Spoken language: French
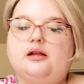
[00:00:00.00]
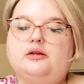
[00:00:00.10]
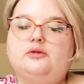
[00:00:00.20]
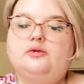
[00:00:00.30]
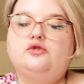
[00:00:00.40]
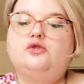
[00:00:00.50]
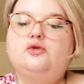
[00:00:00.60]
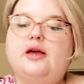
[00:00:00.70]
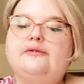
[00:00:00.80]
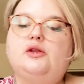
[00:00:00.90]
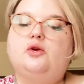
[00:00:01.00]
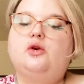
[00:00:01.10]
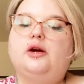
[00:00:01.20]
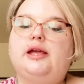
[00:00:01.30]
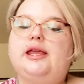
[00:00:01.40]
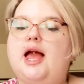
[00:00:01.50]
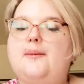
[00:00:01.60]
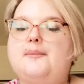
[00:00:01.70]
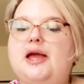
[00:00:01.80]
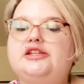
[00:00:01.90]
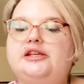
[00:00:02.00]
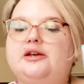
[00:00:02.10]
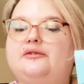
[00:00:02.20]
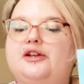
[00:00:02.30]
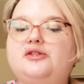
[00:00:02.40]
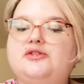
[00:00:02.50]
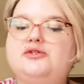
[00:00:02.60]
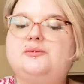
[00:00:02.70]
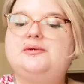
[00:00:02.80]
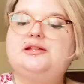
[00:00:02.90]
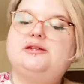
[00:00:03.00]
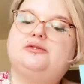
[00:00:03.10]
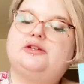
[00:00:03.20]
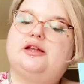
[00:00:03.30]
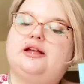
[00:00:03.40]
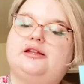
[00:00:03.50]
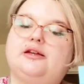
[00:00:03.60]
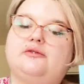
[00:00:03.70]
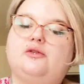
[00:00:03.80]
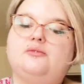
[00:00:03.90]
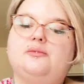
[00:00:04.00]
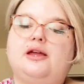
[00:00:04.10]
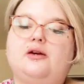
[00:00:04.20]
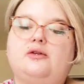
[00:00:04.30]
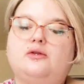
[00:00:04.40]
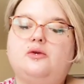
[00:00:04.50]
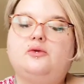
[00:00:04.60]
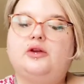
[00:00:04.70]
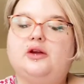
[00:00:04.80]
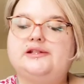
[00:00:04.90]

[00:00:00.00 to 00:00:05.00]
Donc du coup, la vie de Gloria, magique, en 28 jours, mais si, ont déjà gagné un volume, mais en longueur.